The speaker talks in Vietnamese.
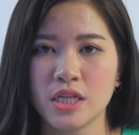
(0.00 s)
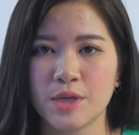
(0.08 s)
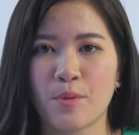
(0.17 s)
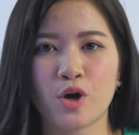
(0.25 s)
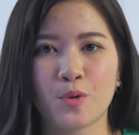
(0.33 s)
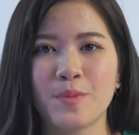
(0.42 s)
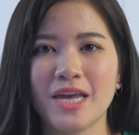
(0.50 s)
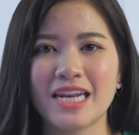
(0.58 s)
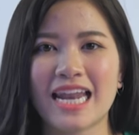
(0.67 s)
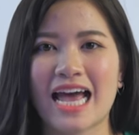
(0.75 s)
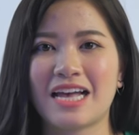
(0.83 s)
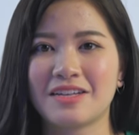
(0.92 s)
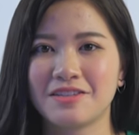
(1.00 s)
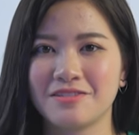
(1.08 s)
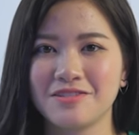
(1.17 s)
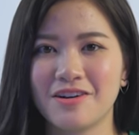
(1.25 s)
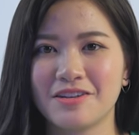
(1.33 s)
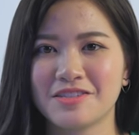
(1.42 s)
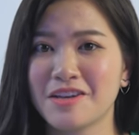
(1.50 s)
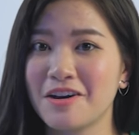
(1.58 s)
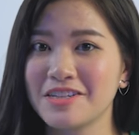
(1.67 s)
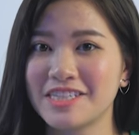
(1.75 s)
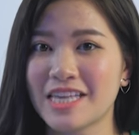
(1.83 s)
Thì mọi người cũng biết là nhựa rơi thì